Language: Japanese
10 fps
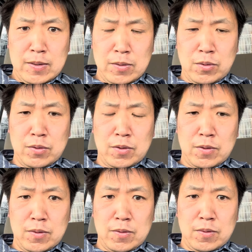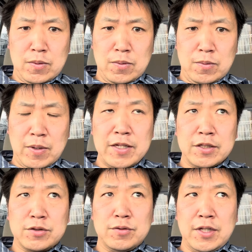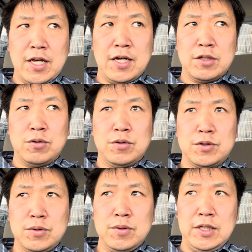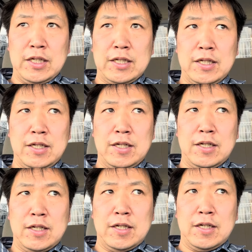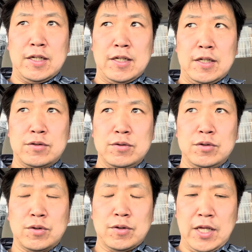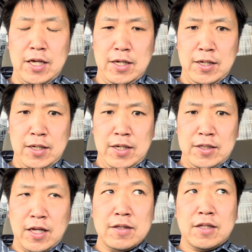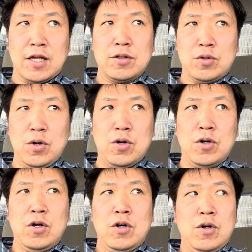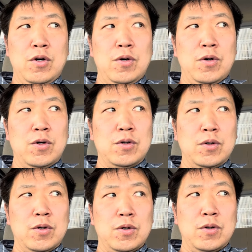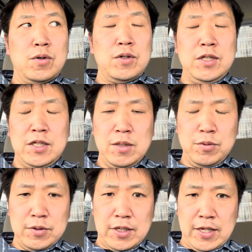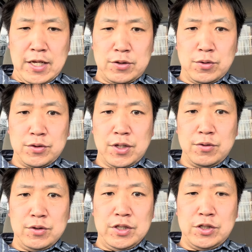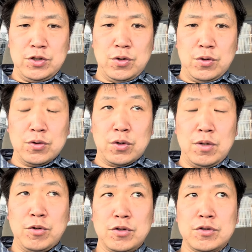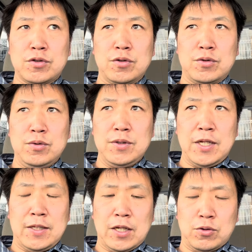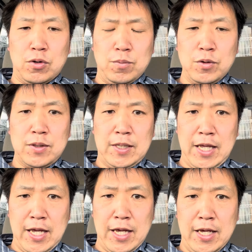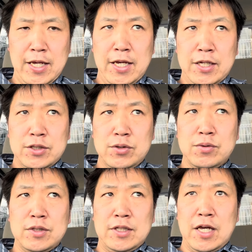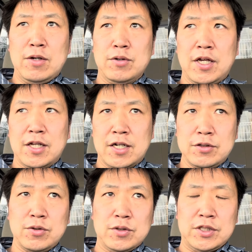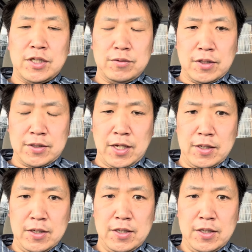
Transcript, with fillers: このマイナスのね、波動をすぐに、えー、通常のね、淡々と、いい気分でね、過ごせる日常を取り戻すという訓練だと思って、すぐにね、受け流すようにしてください。